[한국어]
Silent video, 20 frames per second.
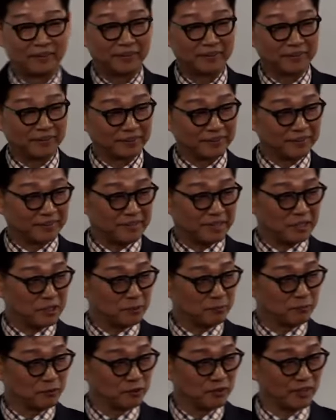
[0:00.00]
어,
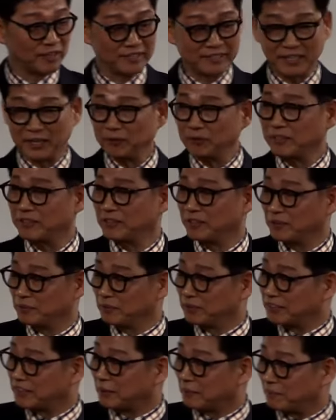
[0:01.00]
여기 계신 분 중에
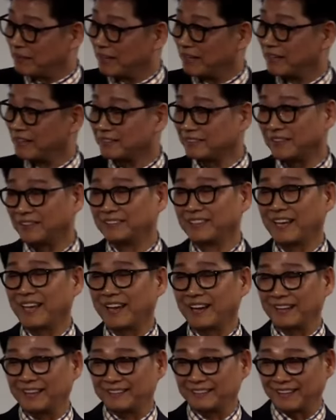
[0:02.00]
세월이 너무 정말
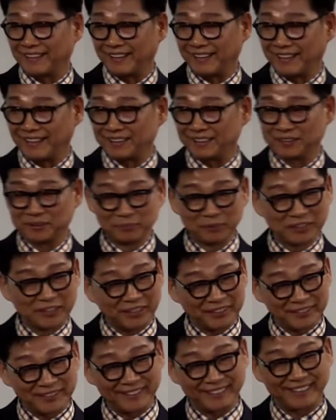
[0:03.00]
더디게 간다,
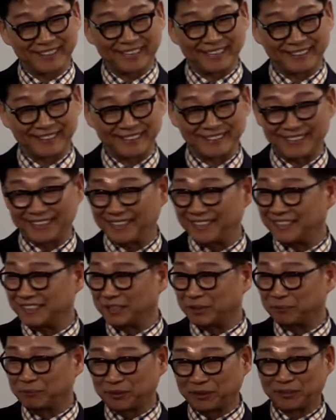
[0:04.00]
너무 천천히 간다
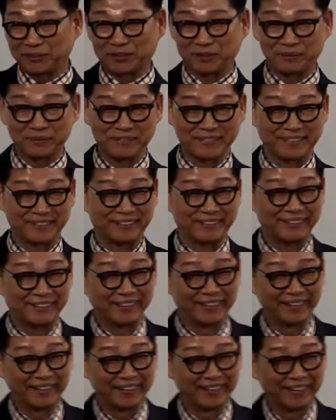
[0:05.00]
생각하시는 분손
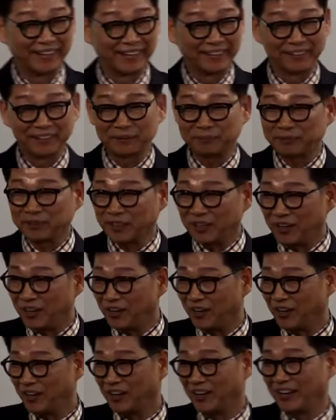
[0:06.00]
들어보세요.
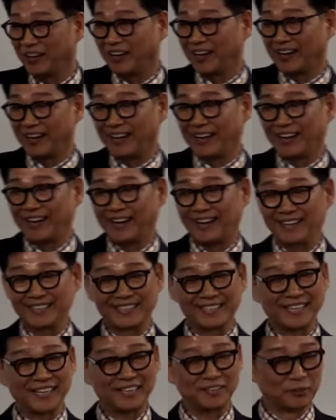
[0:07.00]
없죠?
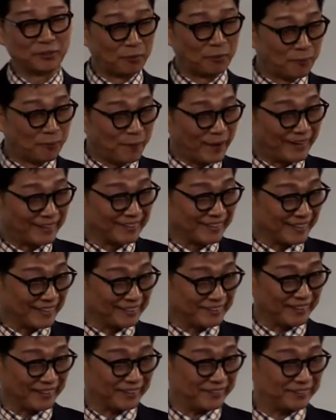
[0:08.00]
아, 시간이 너무
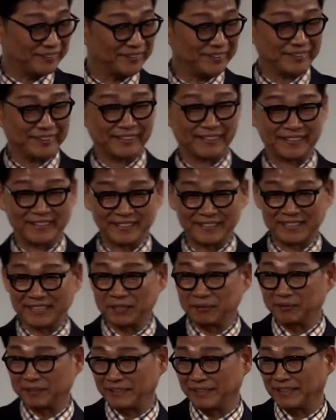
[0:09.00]
빠른 것 같아요.
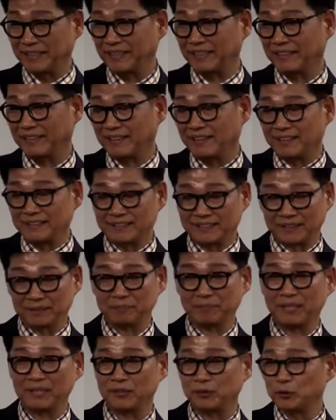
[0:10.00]
아, 세월이 아,
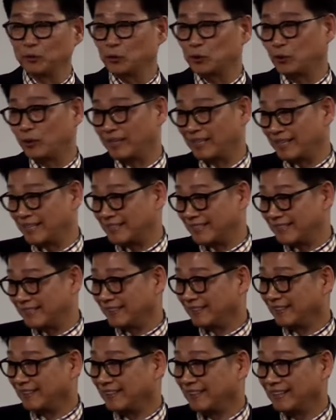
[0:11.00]
정말 유수와
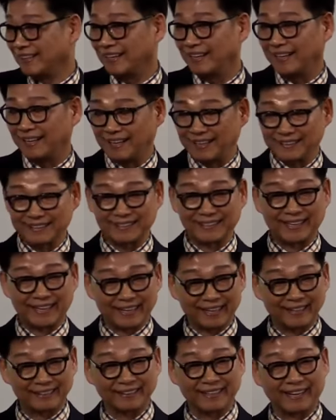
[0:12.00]
같이 아,
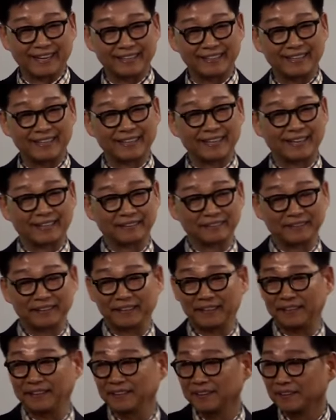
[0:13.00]
지나간다
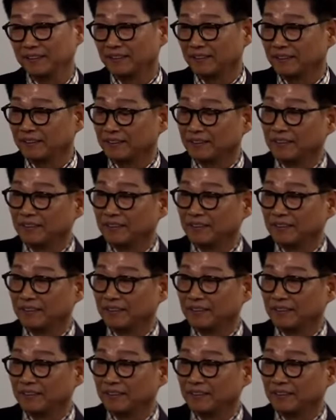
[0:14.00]
얘기하는데,